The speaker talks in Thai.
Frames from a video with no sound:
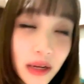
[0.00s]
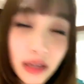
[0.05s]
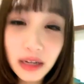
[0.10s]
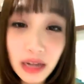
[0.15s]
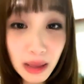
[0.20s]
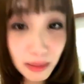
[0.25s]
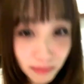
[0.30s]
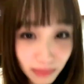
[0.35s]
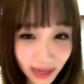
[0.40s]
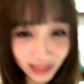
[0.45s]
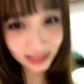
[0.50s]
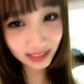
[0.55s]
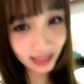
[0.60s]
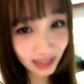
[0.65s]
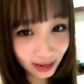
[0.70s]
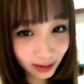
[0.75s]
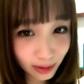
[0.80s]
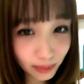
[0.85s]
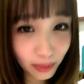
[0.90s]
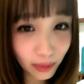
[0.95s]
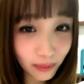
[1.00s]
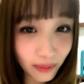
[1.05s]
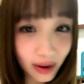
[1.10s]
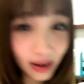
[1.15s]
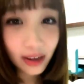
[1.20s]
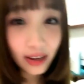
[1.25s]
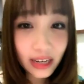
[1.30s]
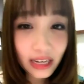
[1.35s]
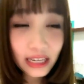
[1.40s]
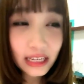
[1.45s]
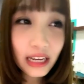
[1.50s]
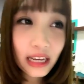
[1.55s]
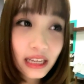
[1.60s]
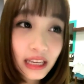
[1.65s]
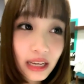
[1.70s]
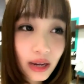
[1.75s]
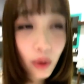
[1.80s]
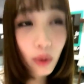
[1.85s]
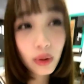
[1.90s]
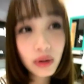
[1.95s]
เดมมาสิตาแล้วก็บอกว่าอย่าง
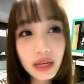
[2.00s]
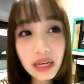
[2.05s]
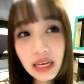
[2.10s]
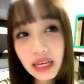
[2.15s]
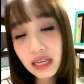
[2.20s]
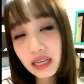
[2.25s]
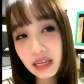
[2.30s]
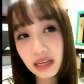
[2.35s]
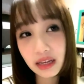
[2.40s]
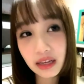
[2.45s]
นี้คนที่